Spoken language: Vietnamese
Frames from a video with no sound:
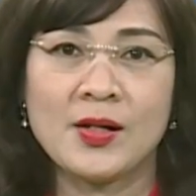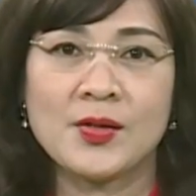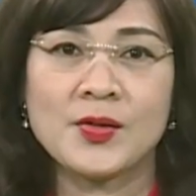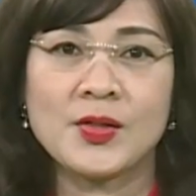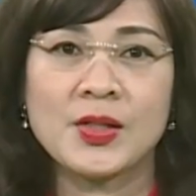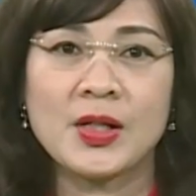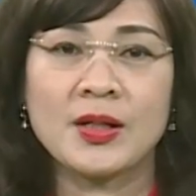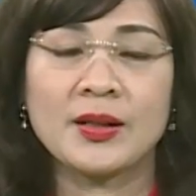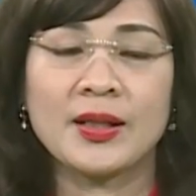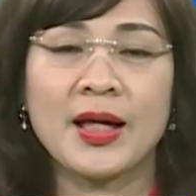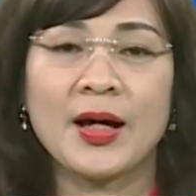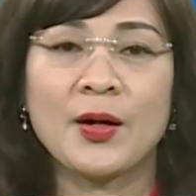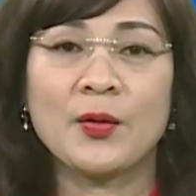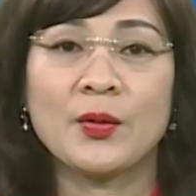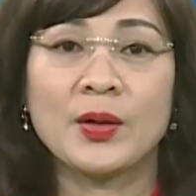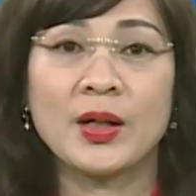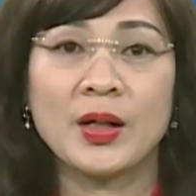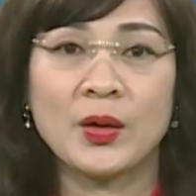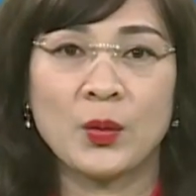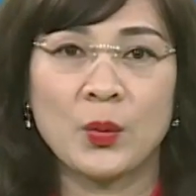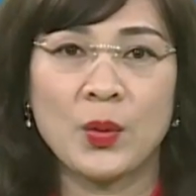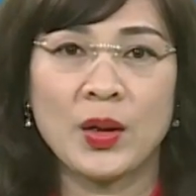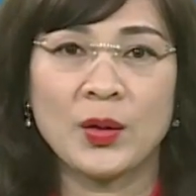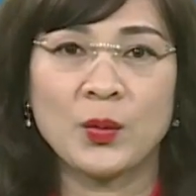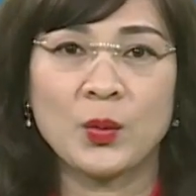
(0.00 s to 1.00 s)
dự thảo
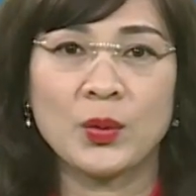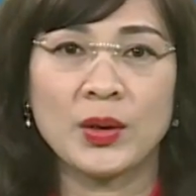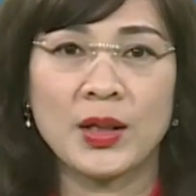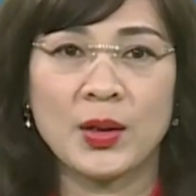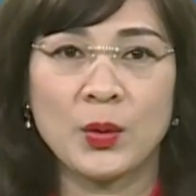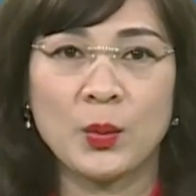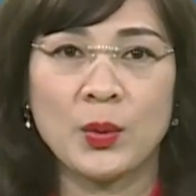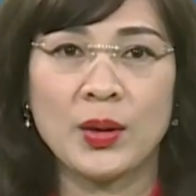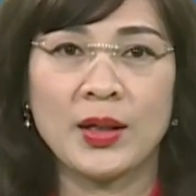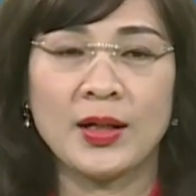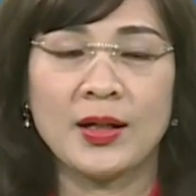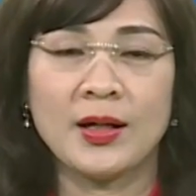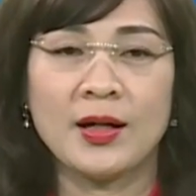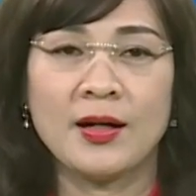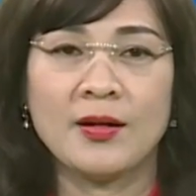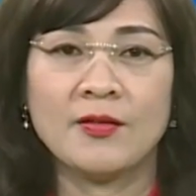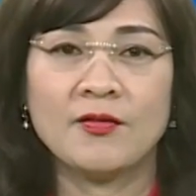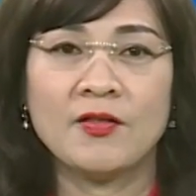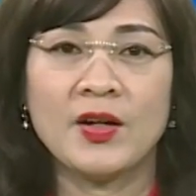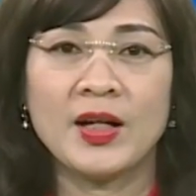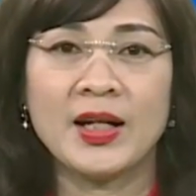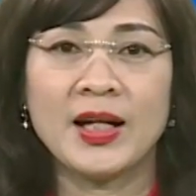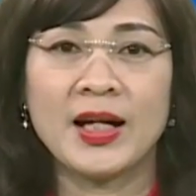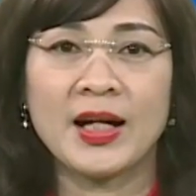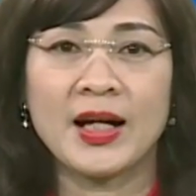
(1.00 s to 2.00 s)
nghị quyết của tỉnh ủy
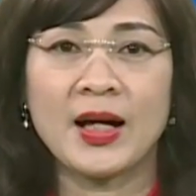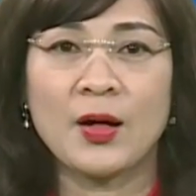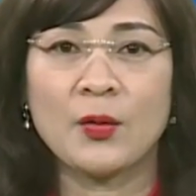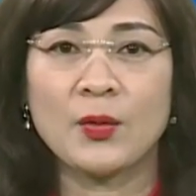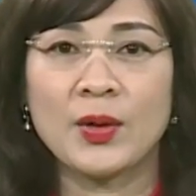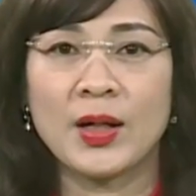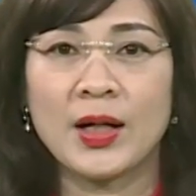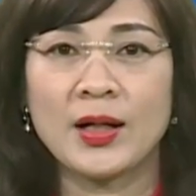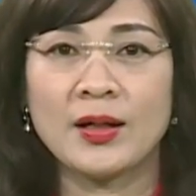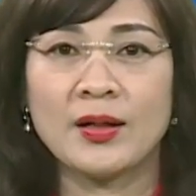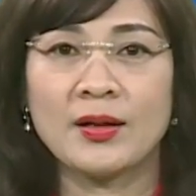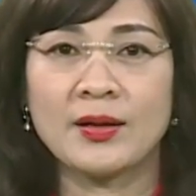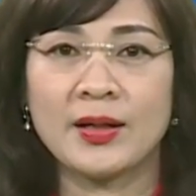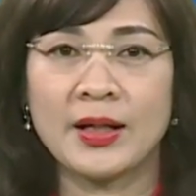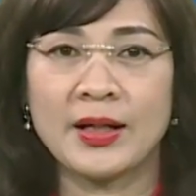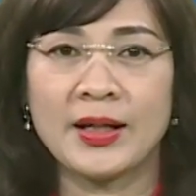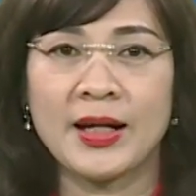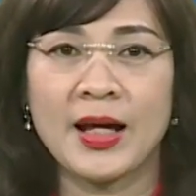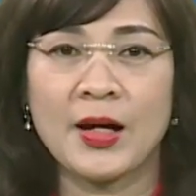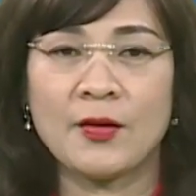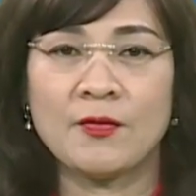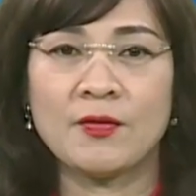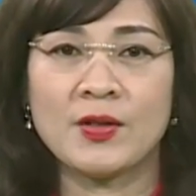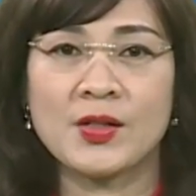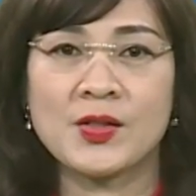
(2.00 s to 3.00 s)
về nâng cao năng lực lãnh
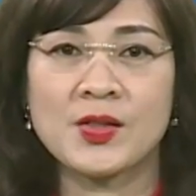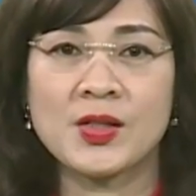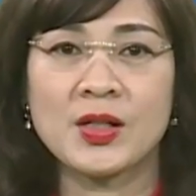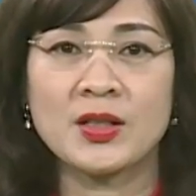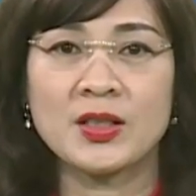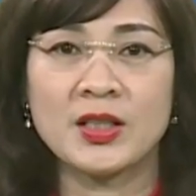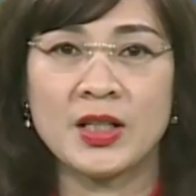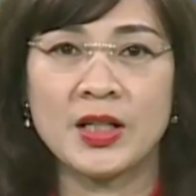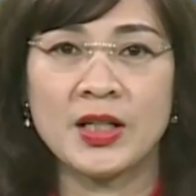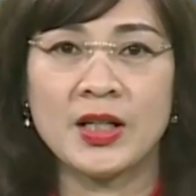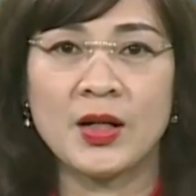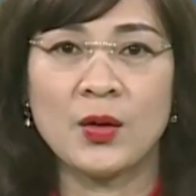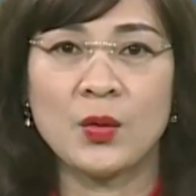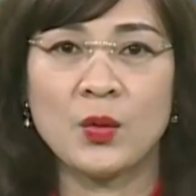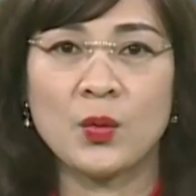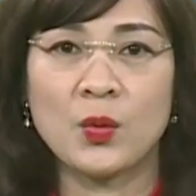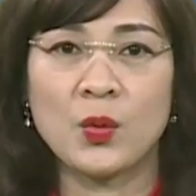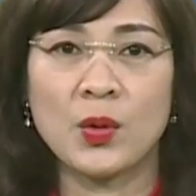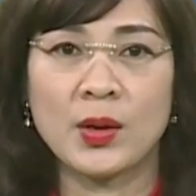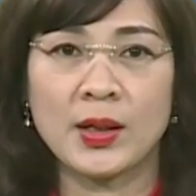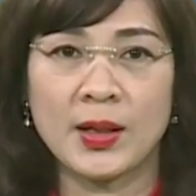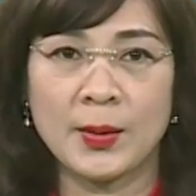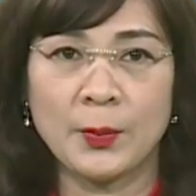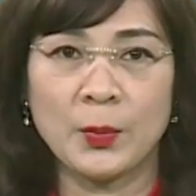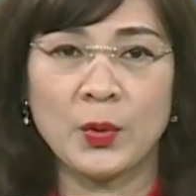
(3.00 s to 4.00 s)
đạo và sức chiến đấu
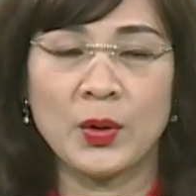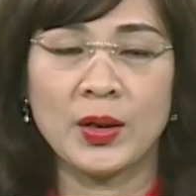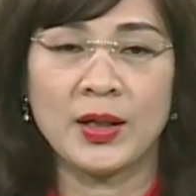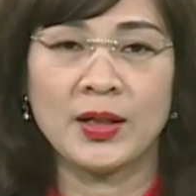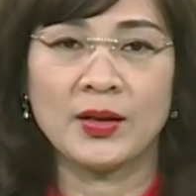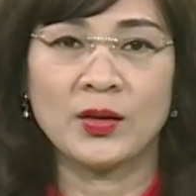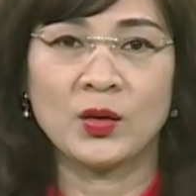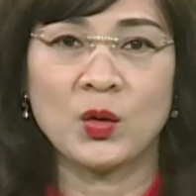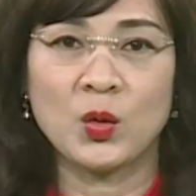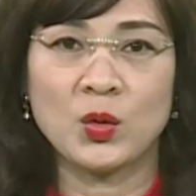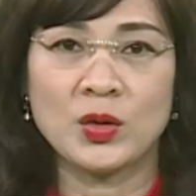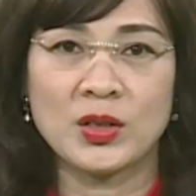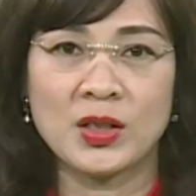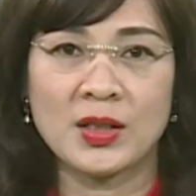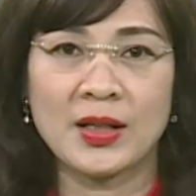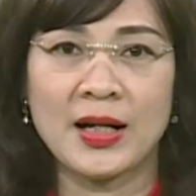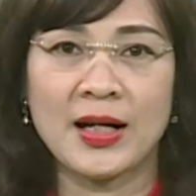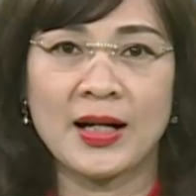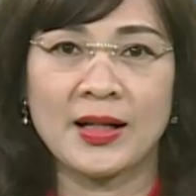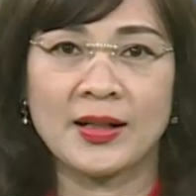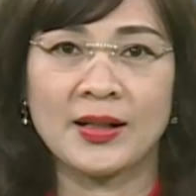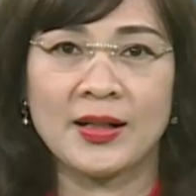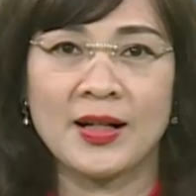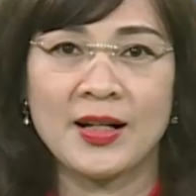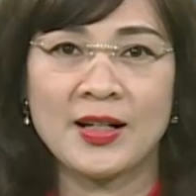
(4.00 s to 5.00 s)
của cấp ủy, tổ chức
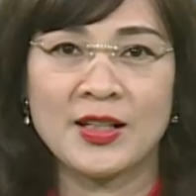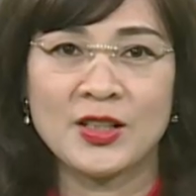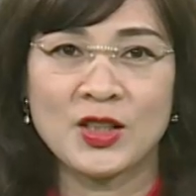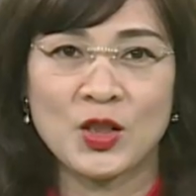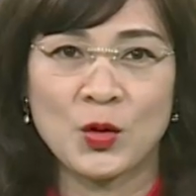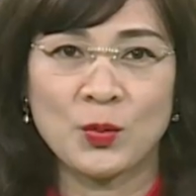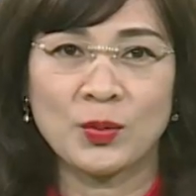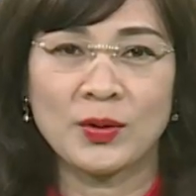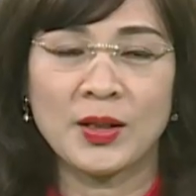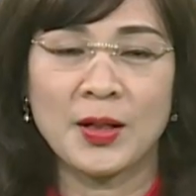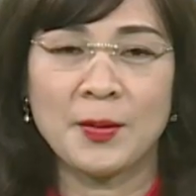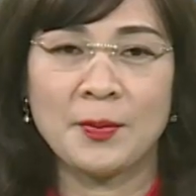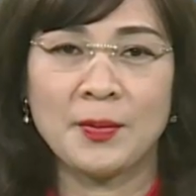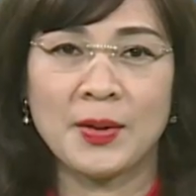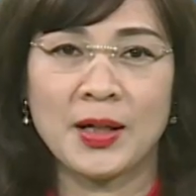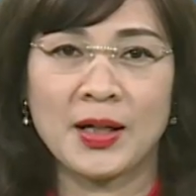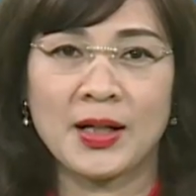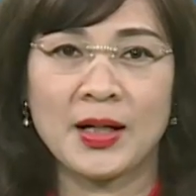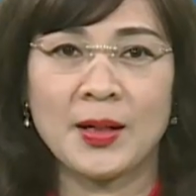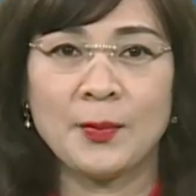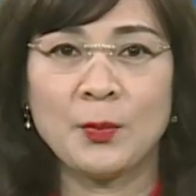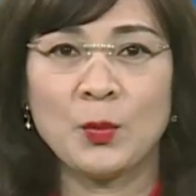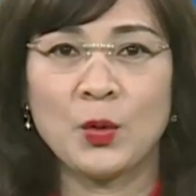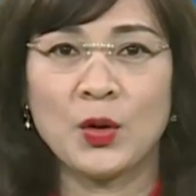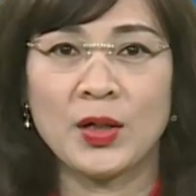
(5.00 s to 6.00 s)
đảng, trọng tâm là
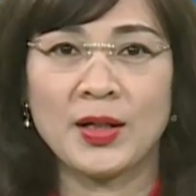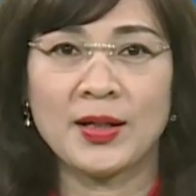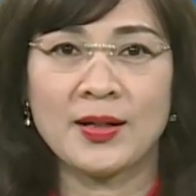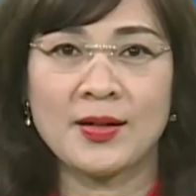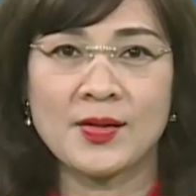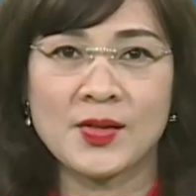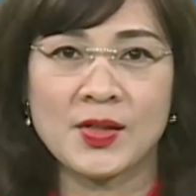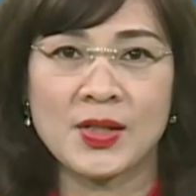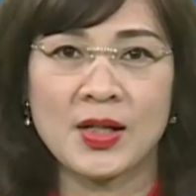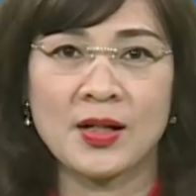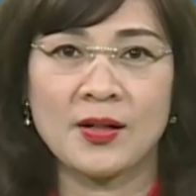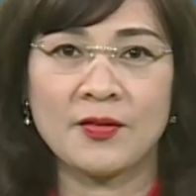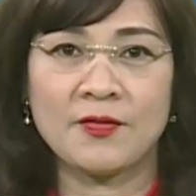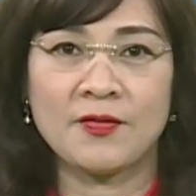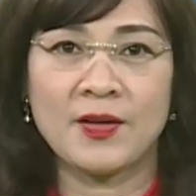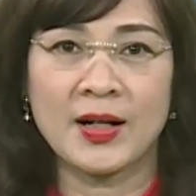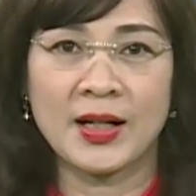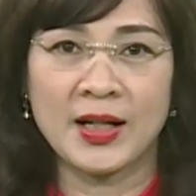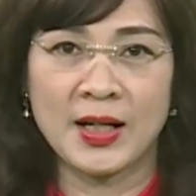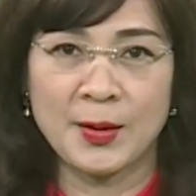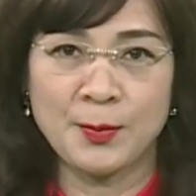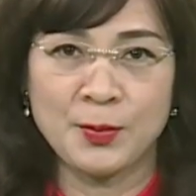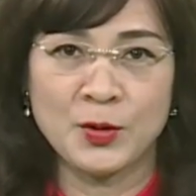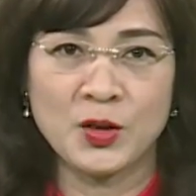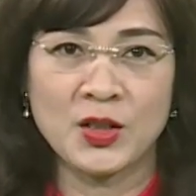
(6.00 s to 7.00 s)
cấp ủy cơ sở và
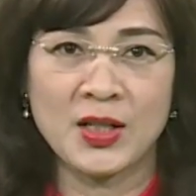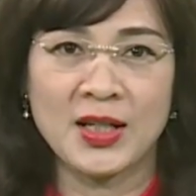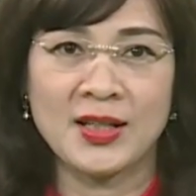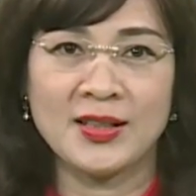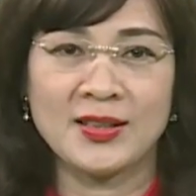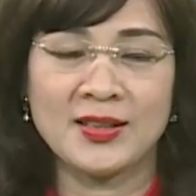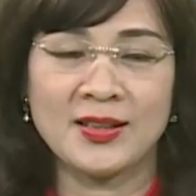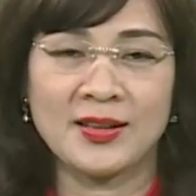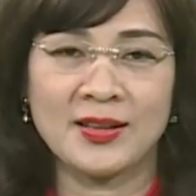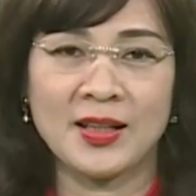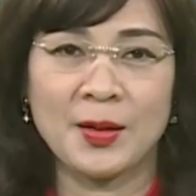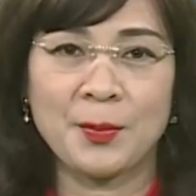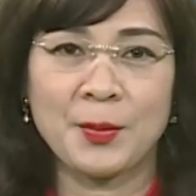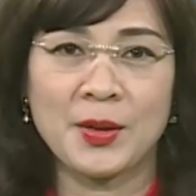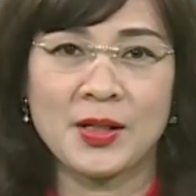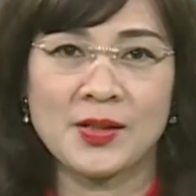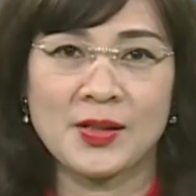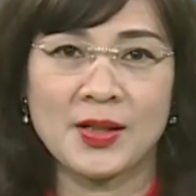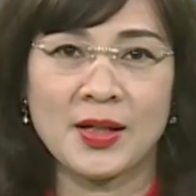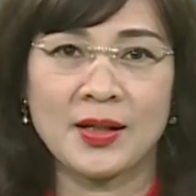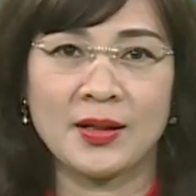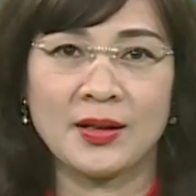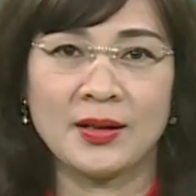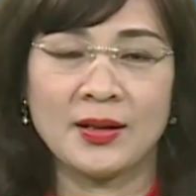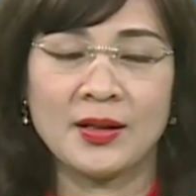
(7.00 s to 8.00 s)
cấp trên trực tiếp cơ
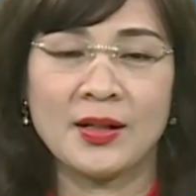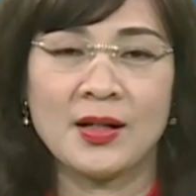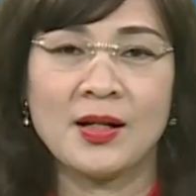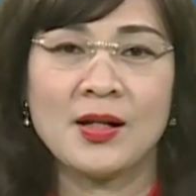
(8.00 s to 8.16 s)
sở,